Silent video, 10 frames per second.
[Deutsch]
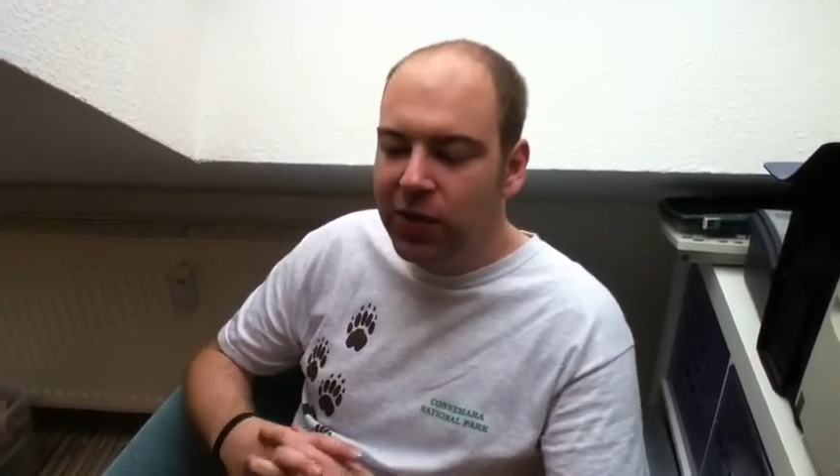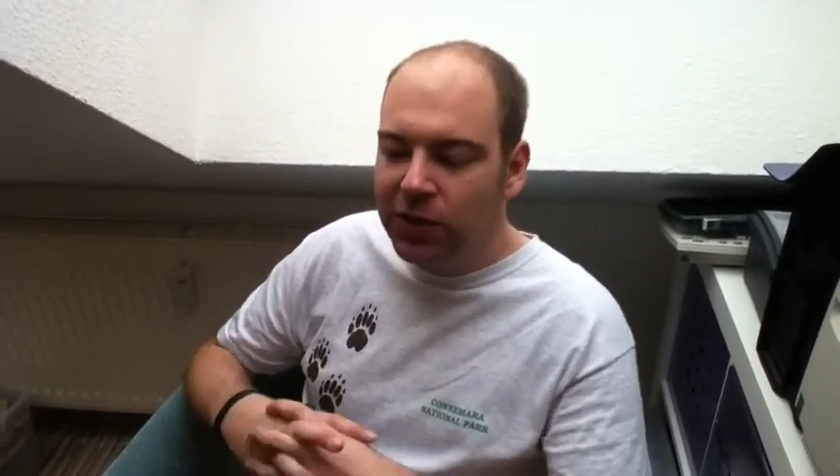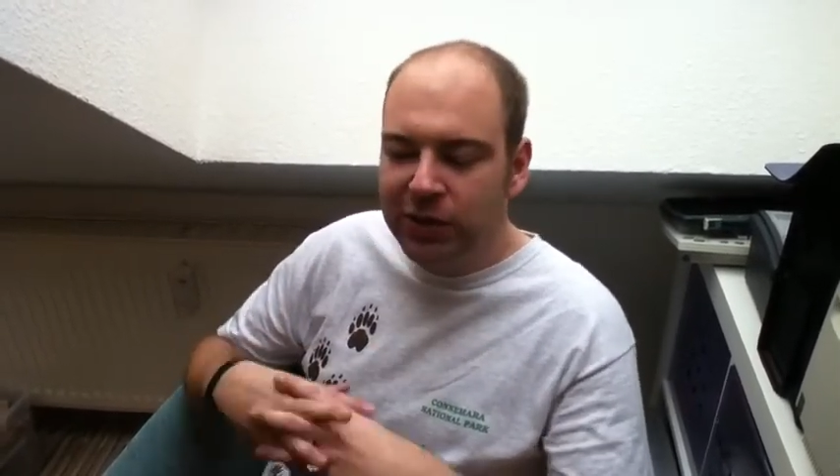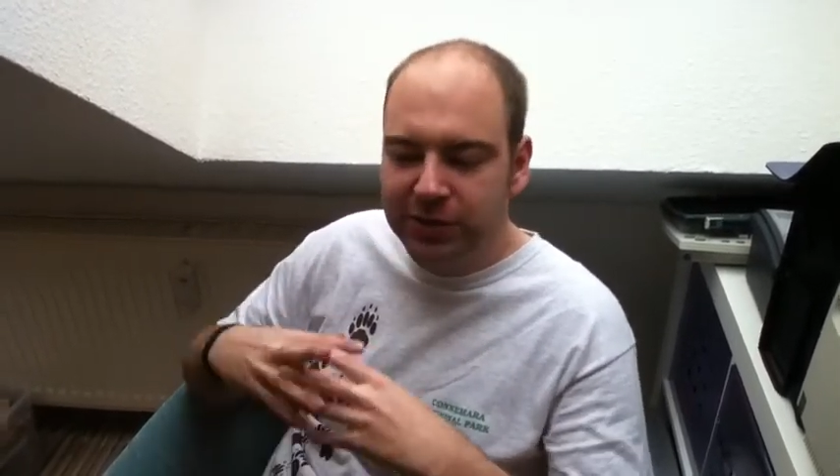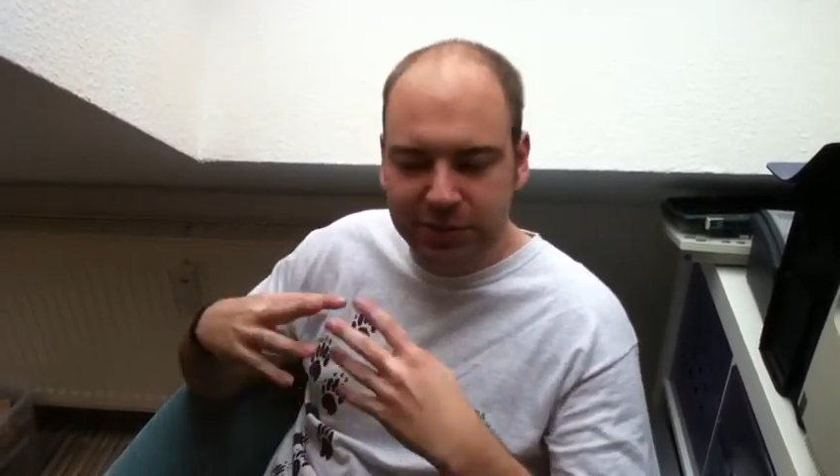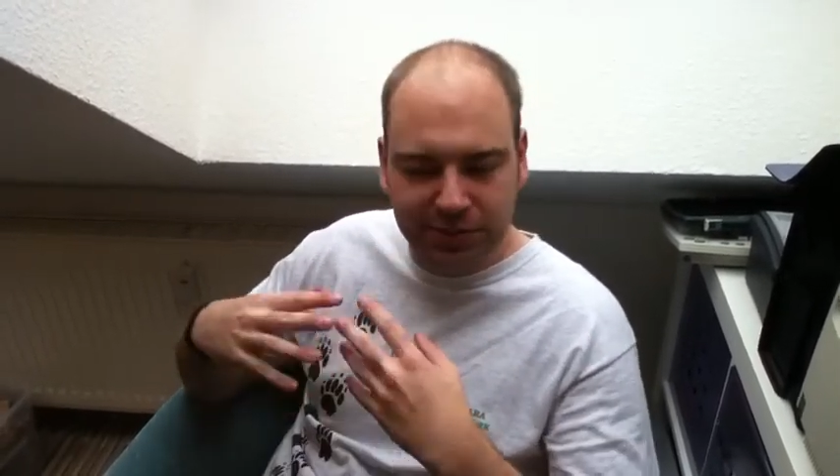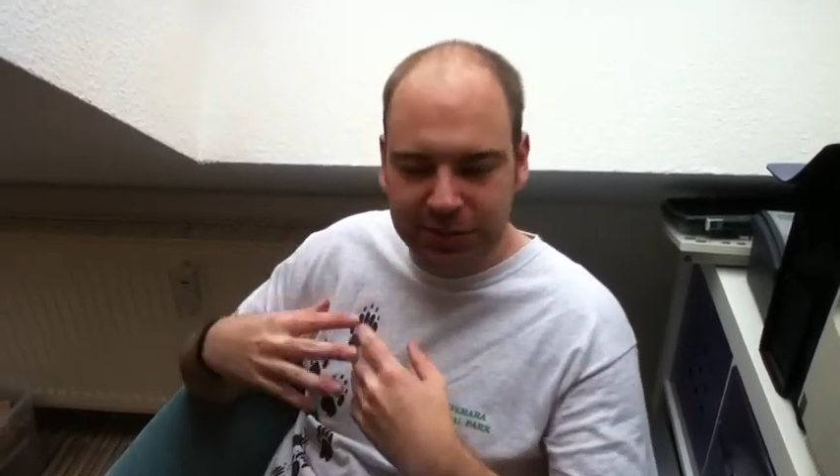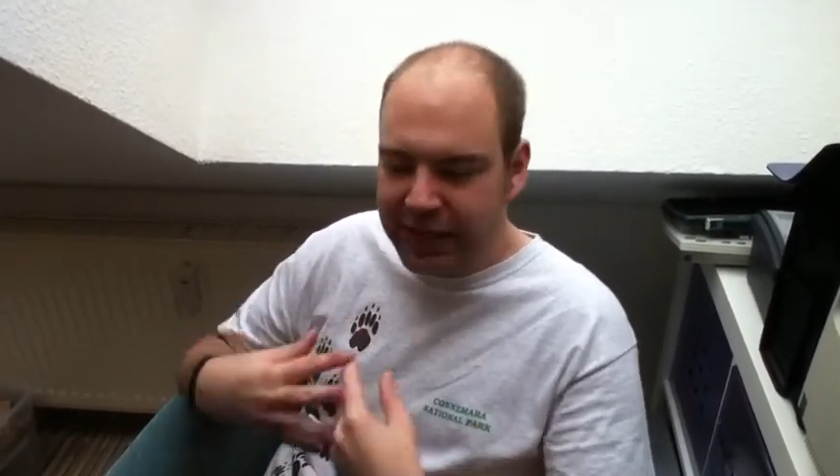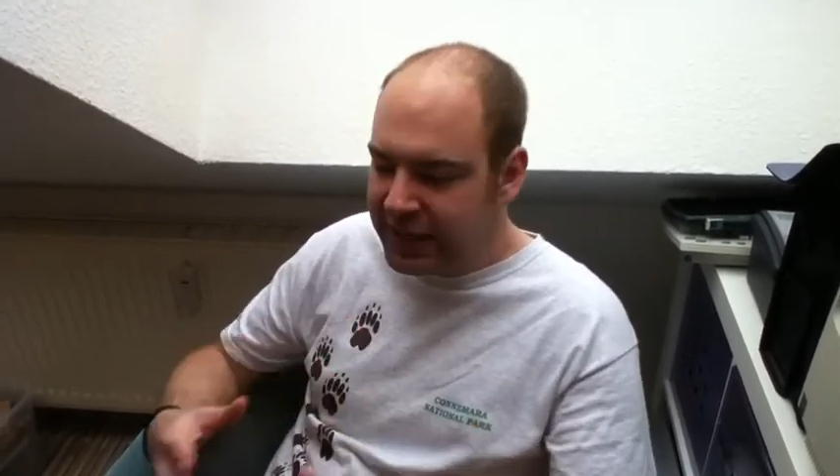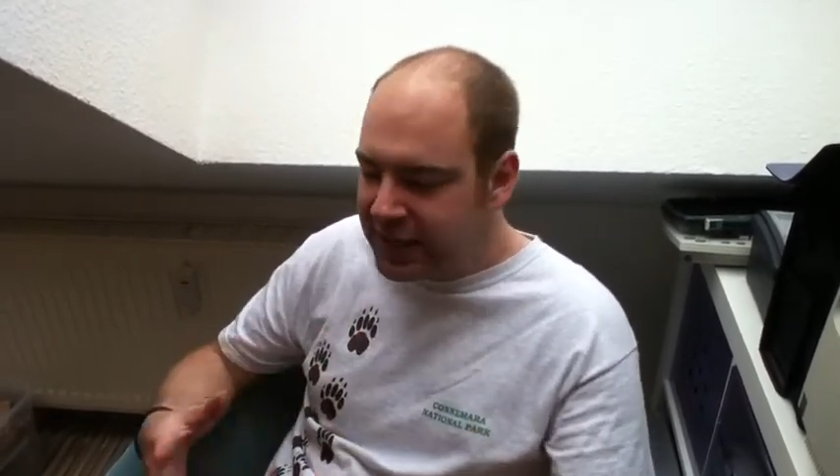und
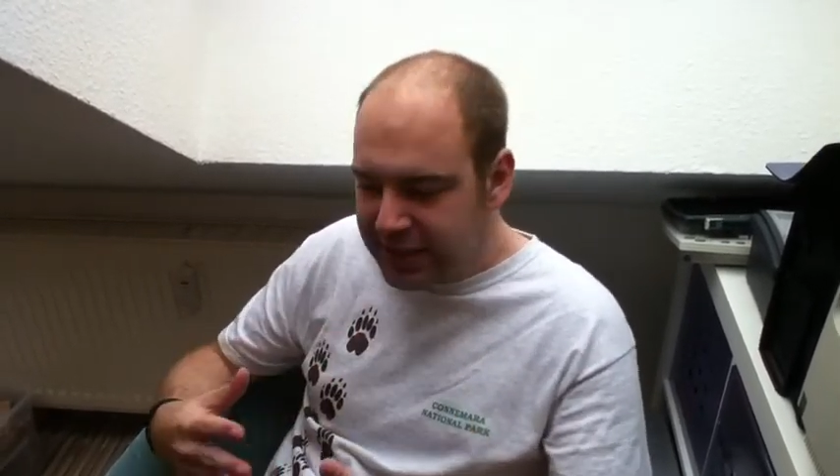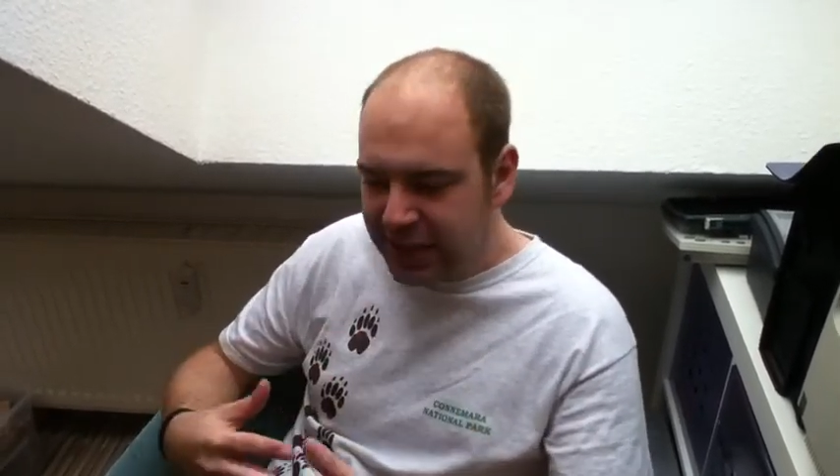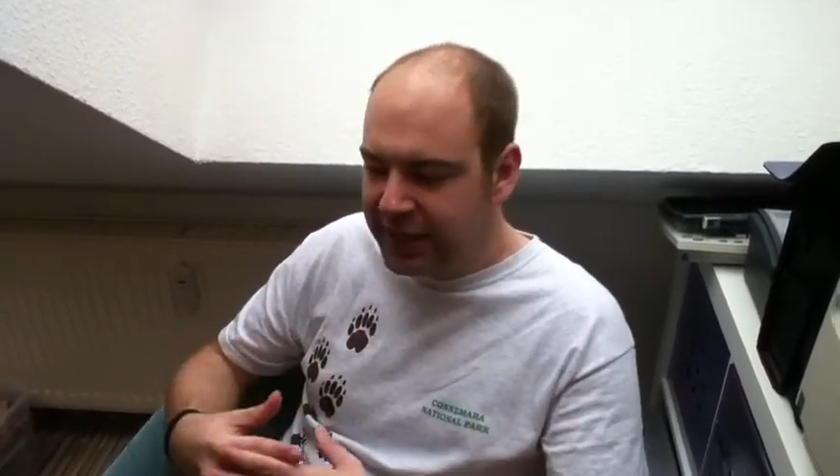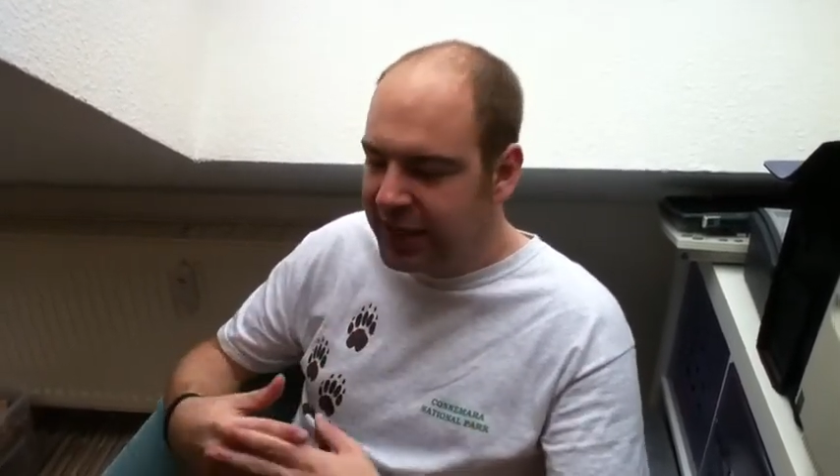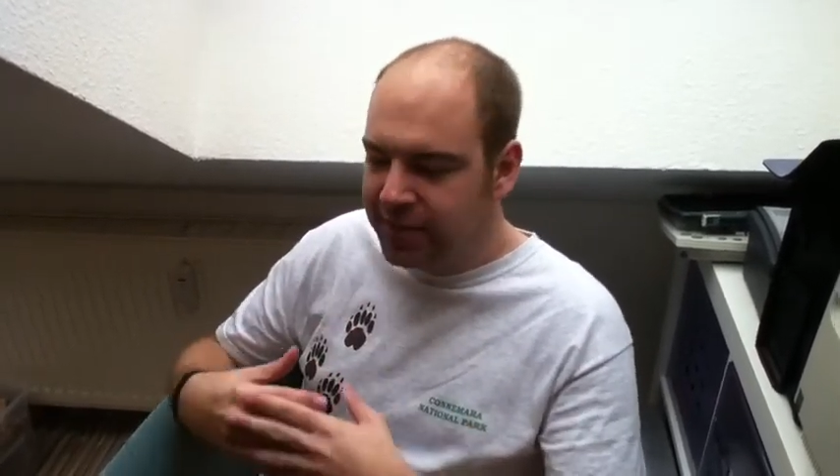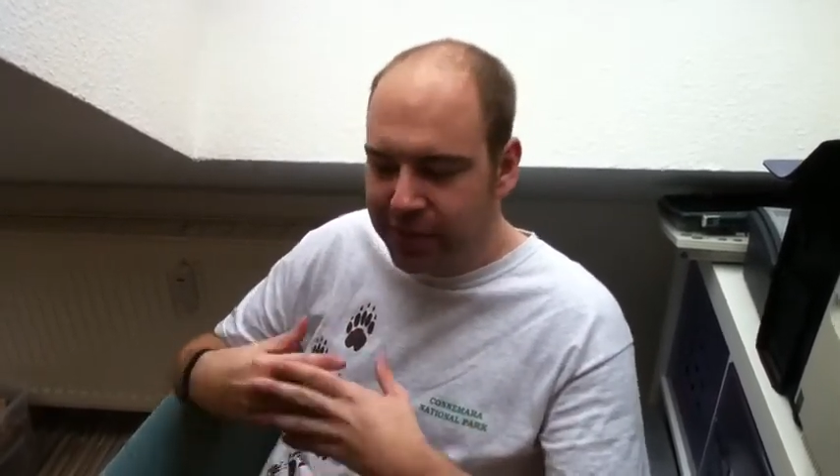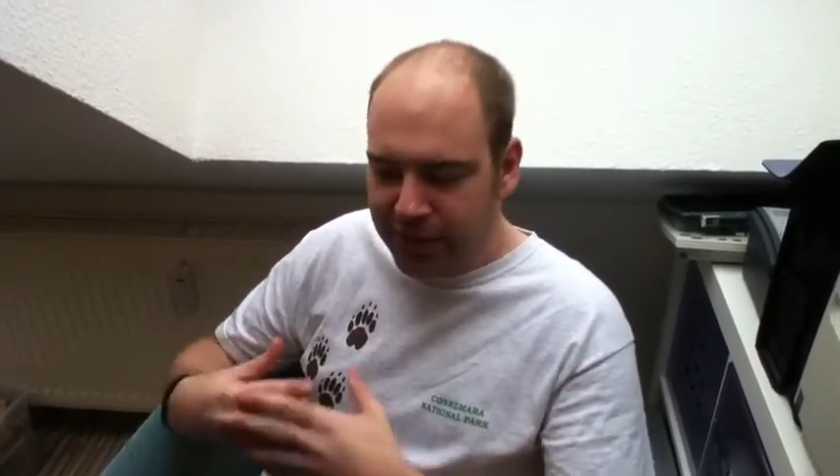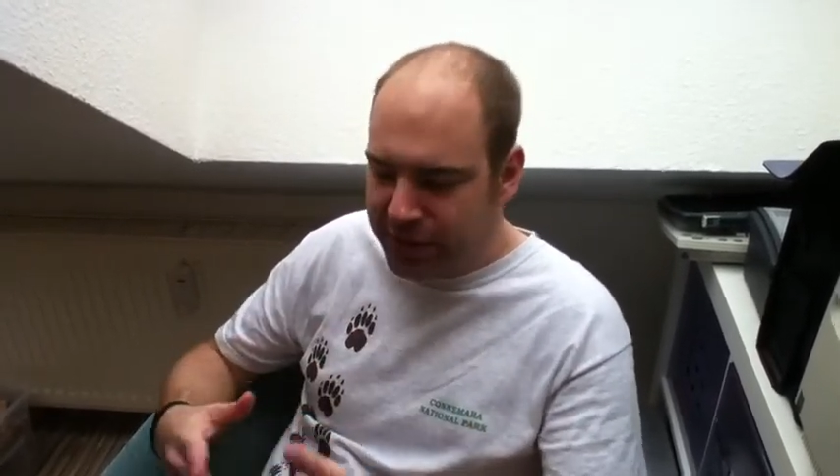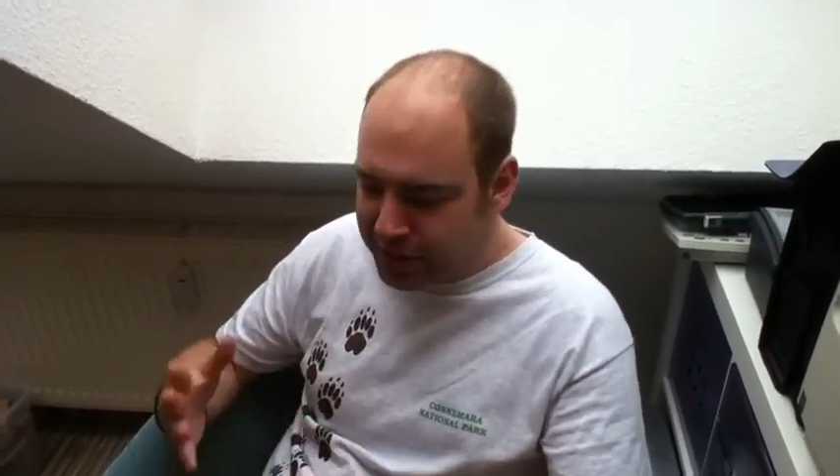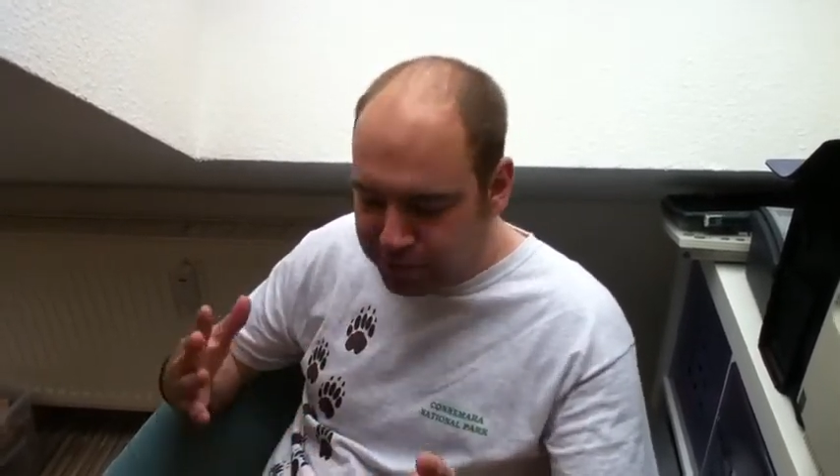die ganze Zeit denkt
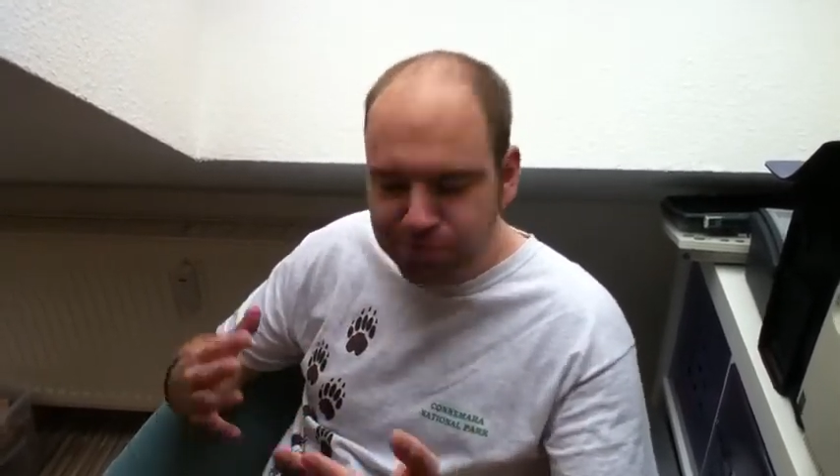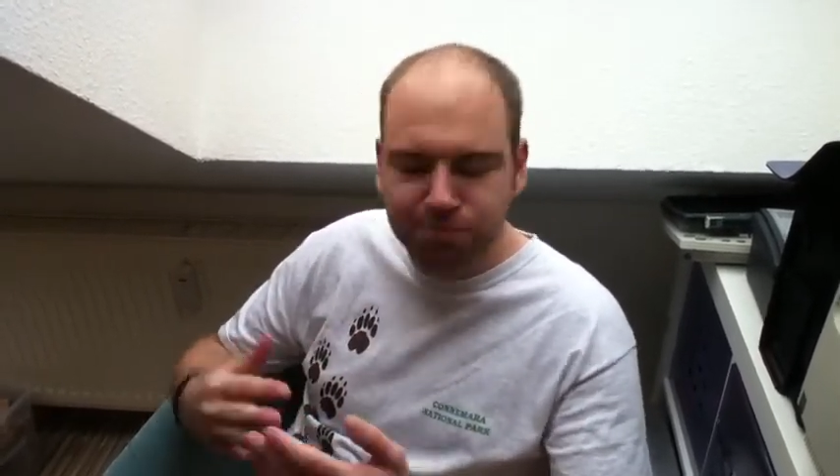man,